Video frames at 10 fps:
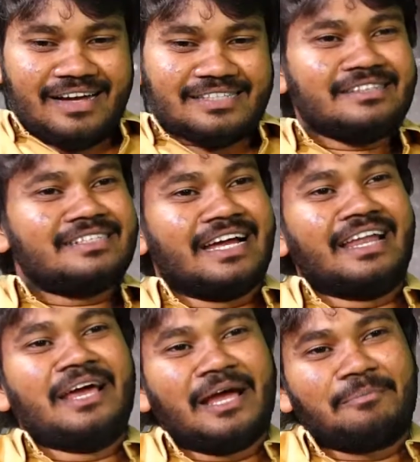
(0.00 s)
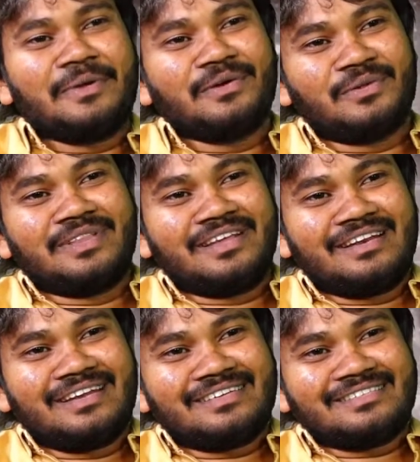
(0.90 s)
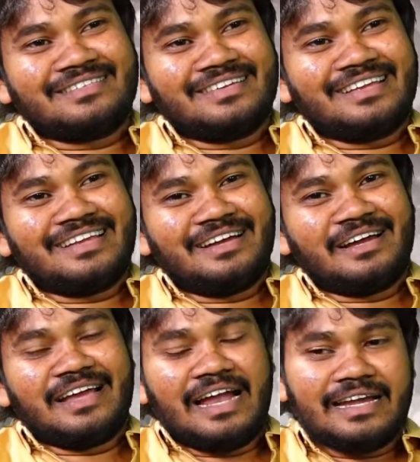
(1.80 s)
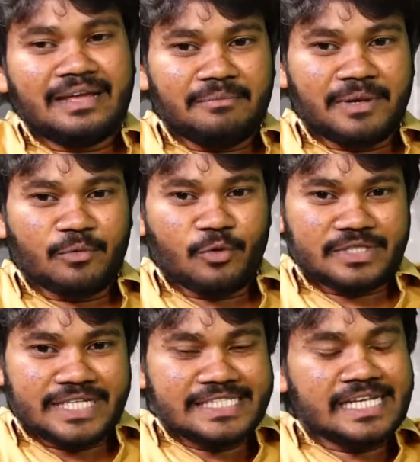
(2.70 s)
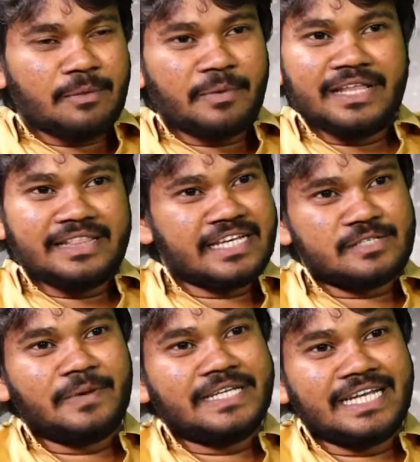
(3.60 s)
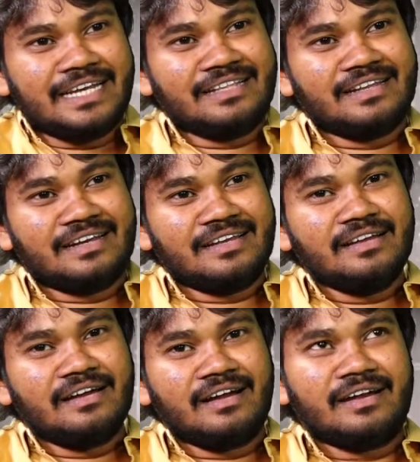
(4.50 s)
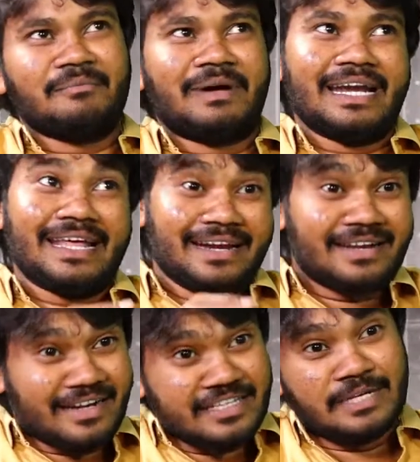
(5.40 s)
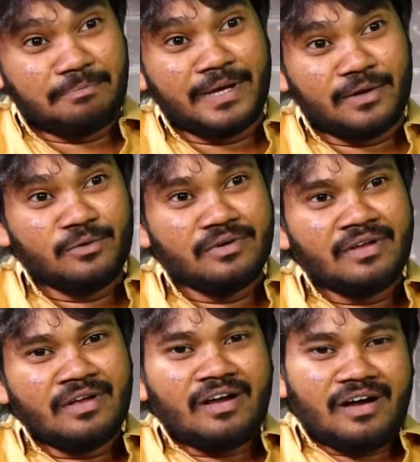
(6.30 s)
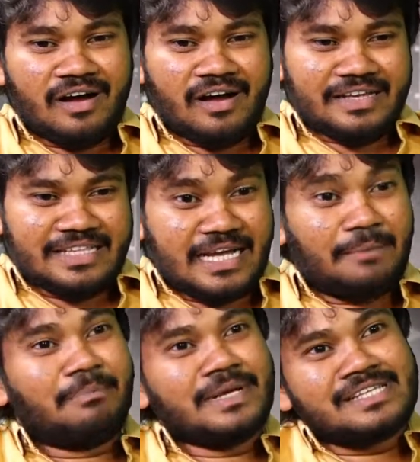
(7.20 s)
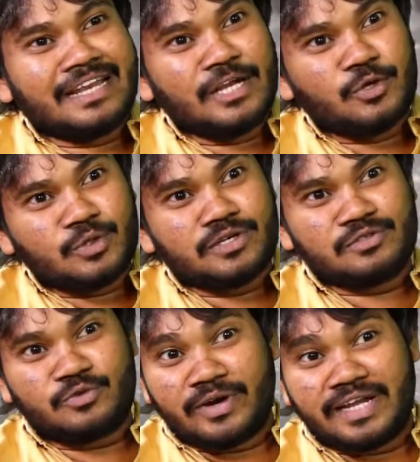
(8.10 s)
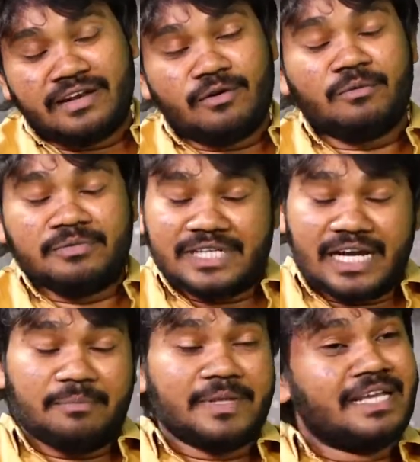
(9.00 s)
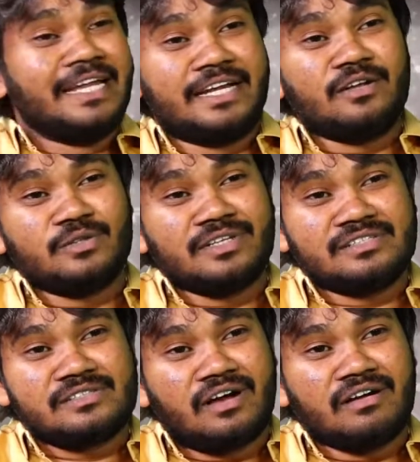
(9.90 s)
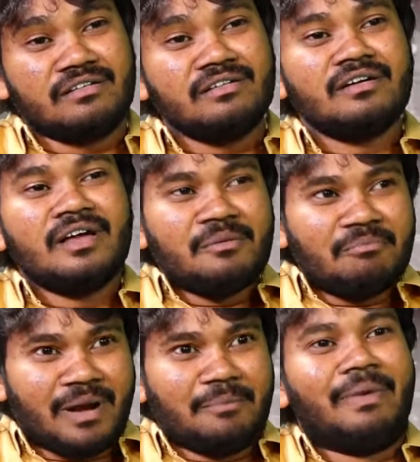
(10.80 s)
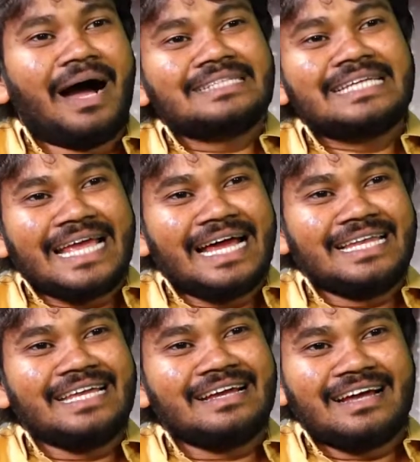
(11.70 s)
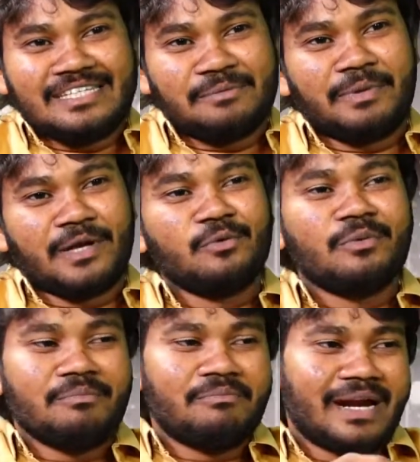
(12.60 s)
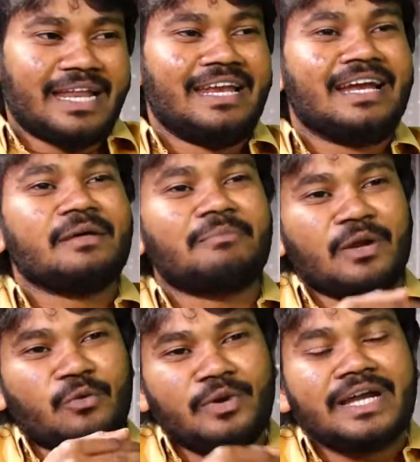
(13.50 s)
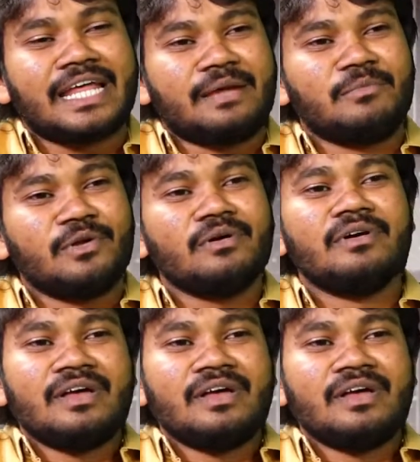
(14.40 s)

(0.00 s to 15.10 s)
యాక్చువల్లీ చాలా హ్యాపీగా ఉందండి అంటే మేము చేసేటప్పుడు ఇంత ఎక్స్పెక్ట్ చేయలేదండి అంటే మా డైరెక్టర్ గారు చెప్పారు ఇది కంపల్సరీ టూ థౌజండ్ ట్వంటీలో చాలా పెద్ద హిట్ అవుతుంది సాంగ్ మనం బాగా చేయాలి అని చెప్పారు బట్ ఏంటంటే మనకు ఉండే టైంలో